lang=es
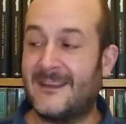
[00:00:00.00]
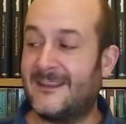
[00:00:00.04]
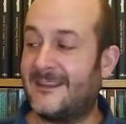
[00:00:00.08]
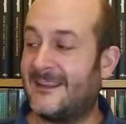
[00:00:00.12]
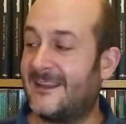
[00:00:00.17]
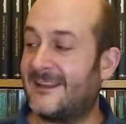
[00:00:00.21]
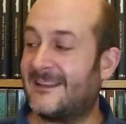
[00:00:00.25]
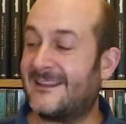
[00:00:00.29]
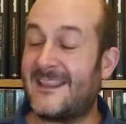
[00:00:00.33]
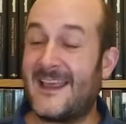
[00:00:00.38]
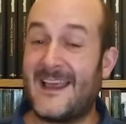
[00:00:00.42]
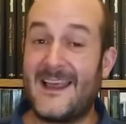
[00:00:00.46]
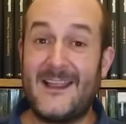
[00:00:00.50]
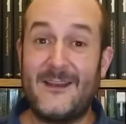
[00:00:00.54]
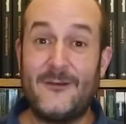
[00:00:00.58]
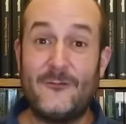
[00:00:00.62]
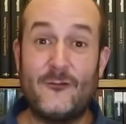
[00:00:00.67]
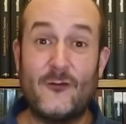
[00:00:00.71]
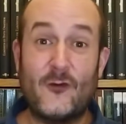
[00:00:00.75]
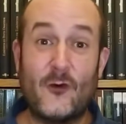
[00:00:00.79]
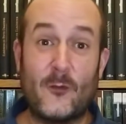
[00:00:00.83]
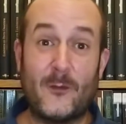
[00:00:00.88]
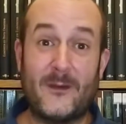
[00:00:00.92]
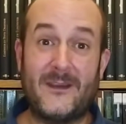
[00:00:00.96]
de esta
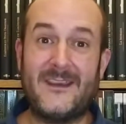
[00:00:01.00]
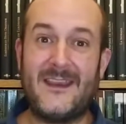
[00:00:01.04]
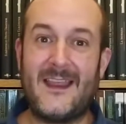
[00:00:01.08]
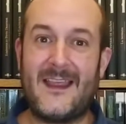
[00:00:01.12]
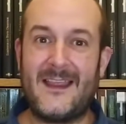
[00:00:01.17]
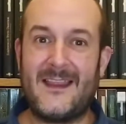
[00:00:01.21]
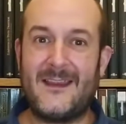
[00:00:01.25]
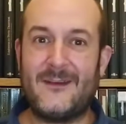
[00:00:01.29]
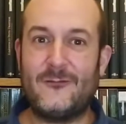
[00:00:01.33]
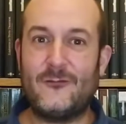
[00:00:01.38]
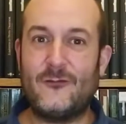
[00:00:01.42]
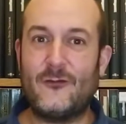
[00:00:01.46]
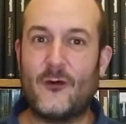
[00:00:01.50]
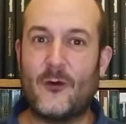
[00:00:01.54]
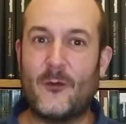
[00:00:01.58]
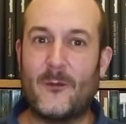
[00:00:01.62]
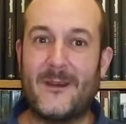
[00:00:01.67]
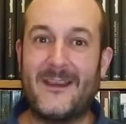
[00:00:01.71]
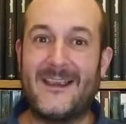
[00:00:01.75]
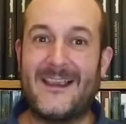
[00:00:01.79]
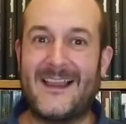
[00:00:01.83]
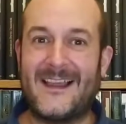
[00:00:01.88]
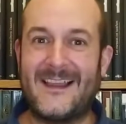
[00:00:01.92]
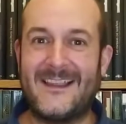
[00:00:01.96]
novena
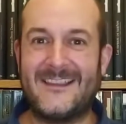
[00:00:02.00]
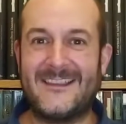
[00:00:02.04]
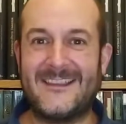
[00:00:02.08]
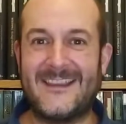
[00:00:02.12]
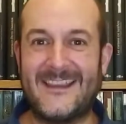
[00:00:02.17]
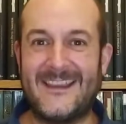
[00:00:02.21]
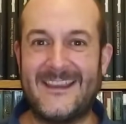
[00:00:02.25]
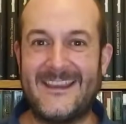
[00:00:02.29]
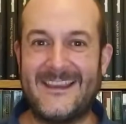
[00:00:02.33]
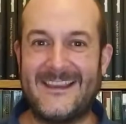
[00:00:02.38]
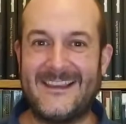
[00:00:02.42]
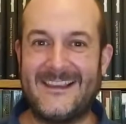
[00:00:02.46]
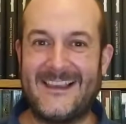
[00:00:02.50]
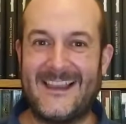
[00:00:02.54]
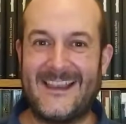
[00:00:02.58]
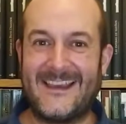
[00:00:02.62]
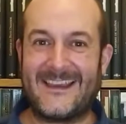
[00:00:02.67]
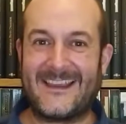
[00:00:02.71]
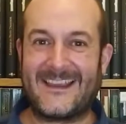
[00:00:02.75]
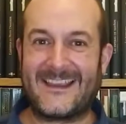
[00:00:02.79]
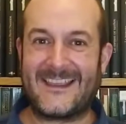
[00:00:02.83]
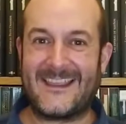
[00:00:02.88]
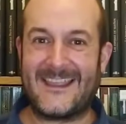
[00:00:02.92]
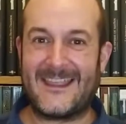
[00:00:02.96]
novela de la
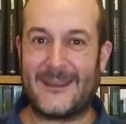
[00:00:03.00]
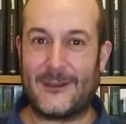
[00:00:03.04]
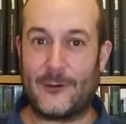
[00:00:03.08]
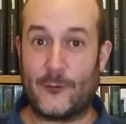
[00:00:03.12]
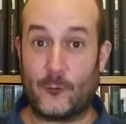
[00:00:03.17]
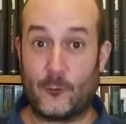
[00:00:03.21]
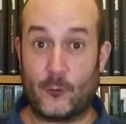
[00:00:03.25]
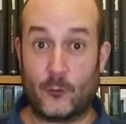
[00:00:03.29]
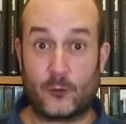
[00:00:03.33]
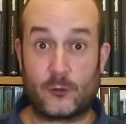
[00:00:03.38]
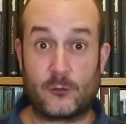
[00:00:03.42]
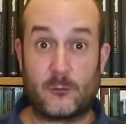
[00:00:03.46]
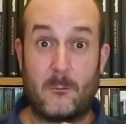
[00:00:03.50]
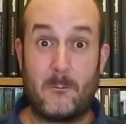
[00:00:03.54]
herejía de Horus,